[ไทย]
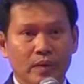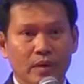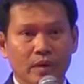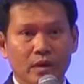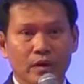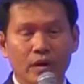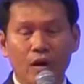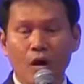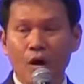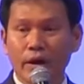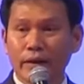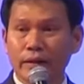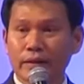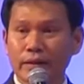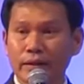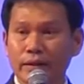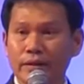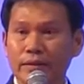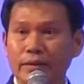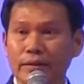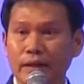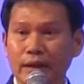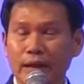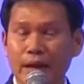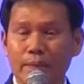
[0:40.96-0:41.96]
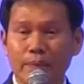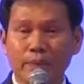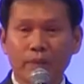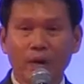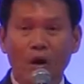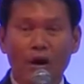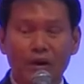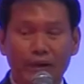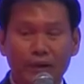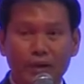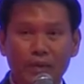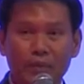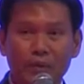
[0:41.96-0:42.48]
ก่อนอื่นนะครับ ก่
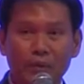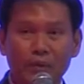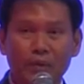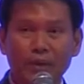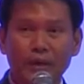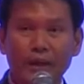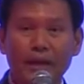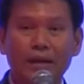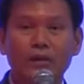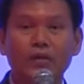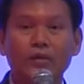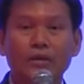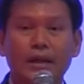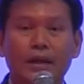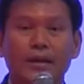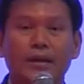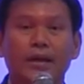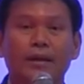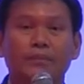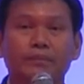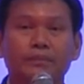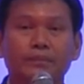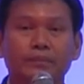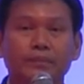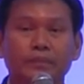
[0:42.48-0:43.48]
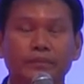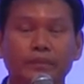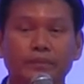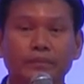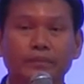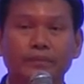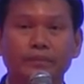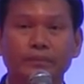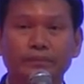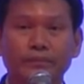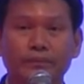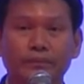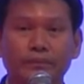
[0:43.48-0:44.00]
อนที่ผมจะได้รู้จักกับ
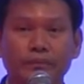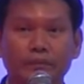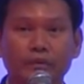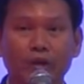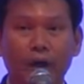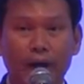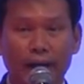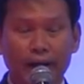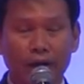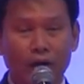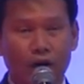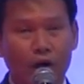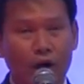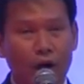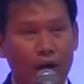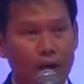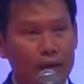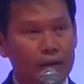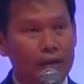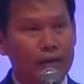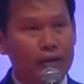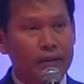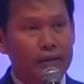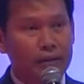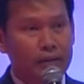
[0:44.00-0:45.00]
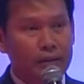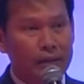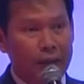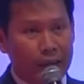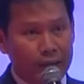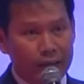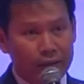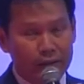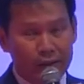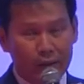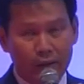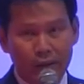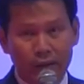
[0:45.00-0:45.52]
จอยแองคอยในอ
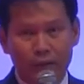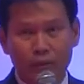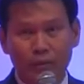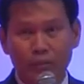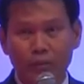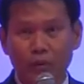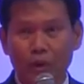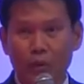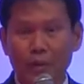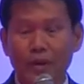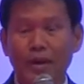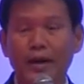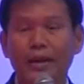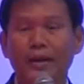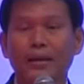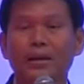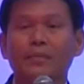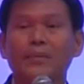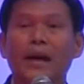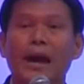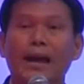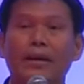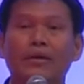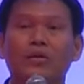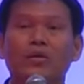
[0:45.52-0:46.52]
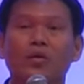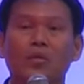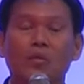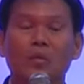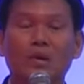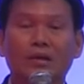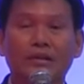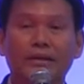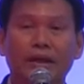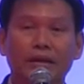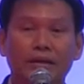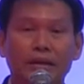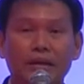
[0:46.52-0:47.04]
ดีตผมเคยทำงานอยู่บ
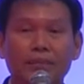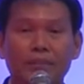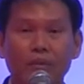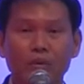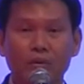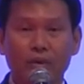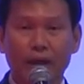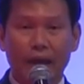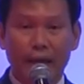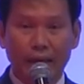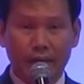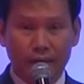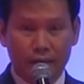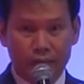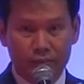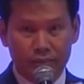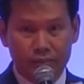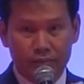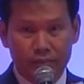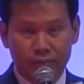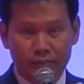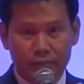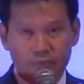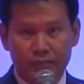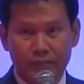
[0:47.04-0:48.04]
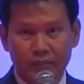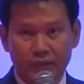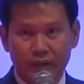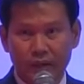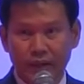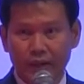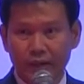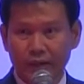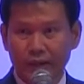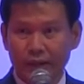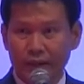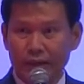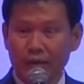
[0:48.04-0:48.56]
ริษัทญี่ปุ่นแห่งหนึ่ง
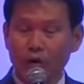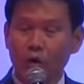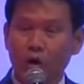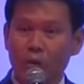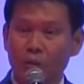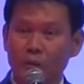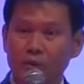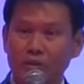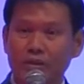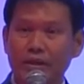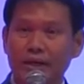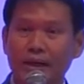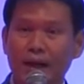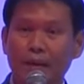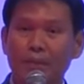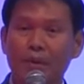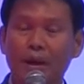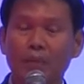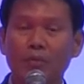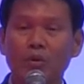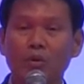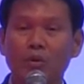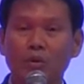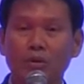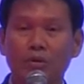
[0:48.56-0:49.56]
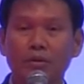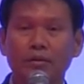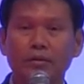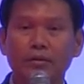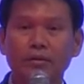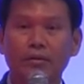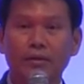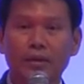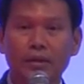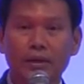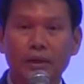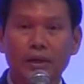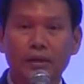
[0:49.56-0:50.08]
ในนิคมอุตสาหกรรมลำพูน
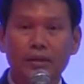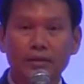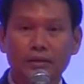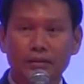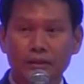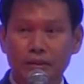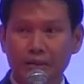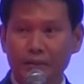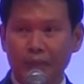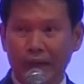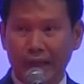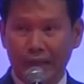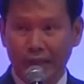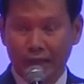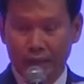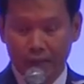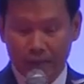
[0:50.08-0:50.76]
ซึ่งผลิต